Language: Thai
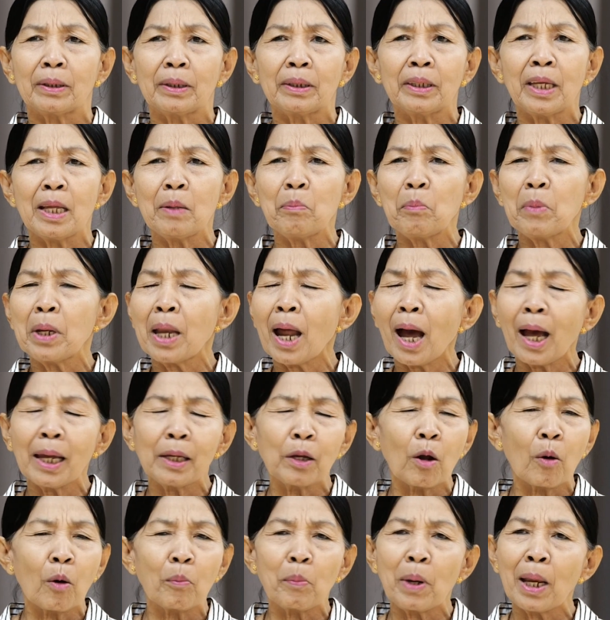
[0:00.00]
กินไม่ได้
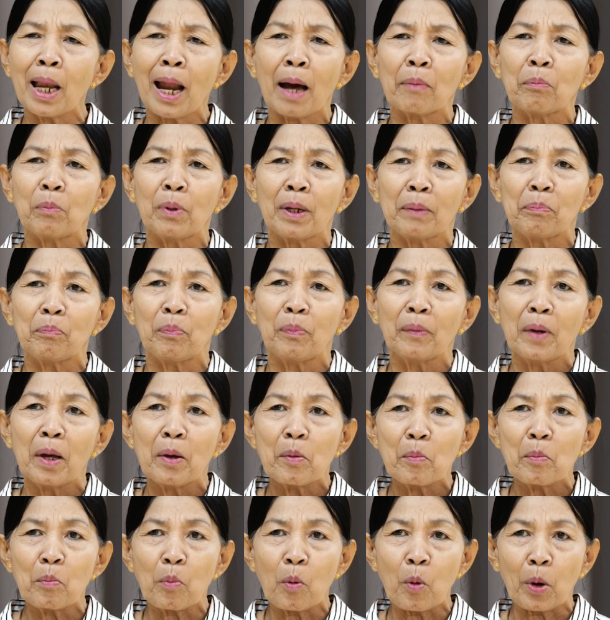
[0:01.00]
นอนไม่หลับเลย
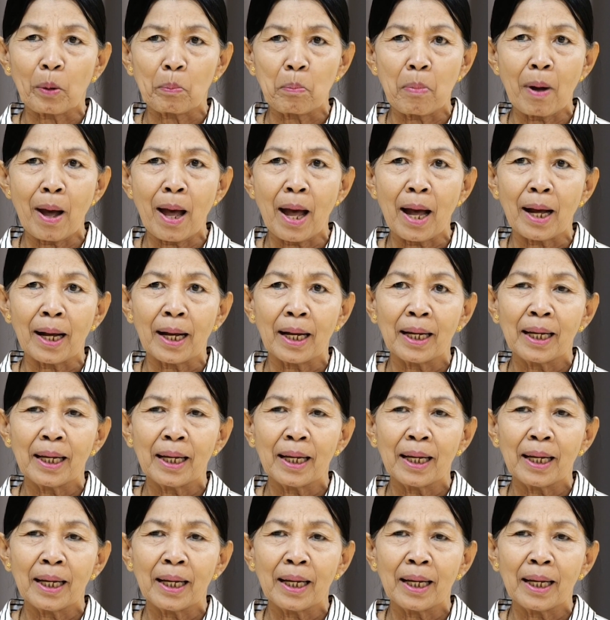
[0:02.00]
ปวดมาก